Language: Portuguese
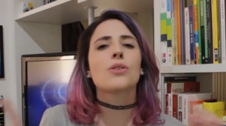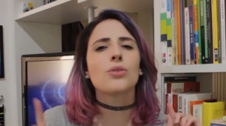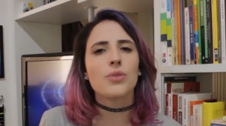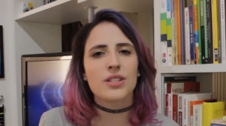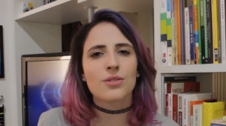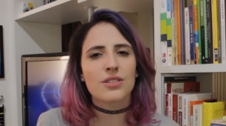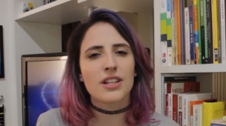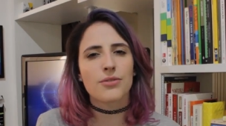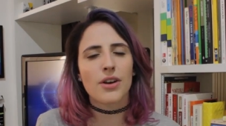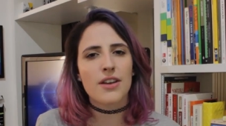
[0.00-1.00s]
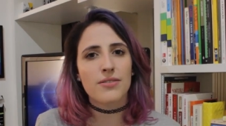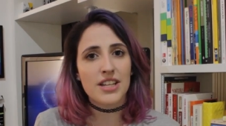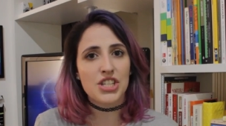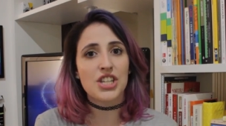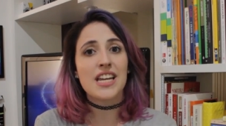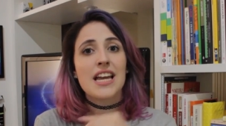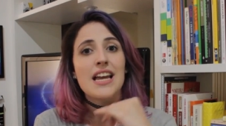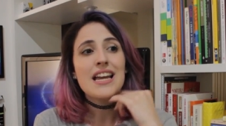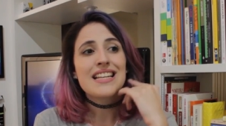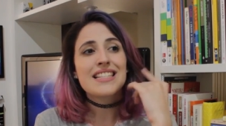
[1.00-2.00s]
e tudo isso nos levou a refletir
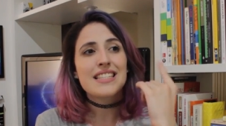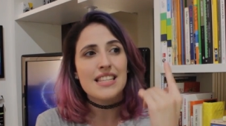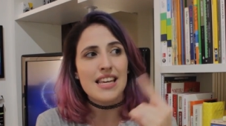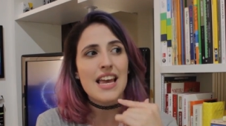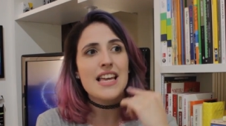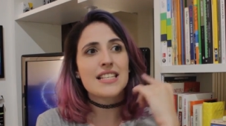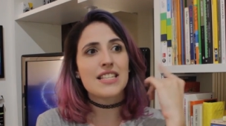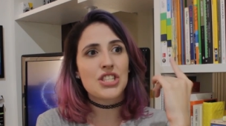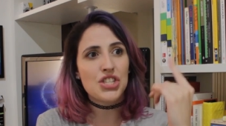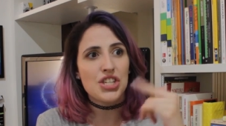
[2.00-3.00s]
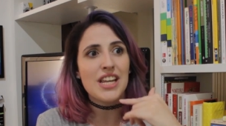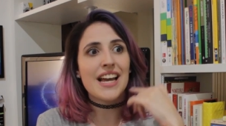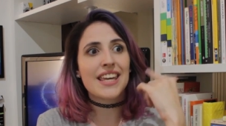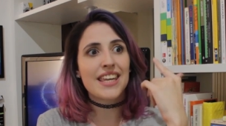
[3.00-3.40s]
se existia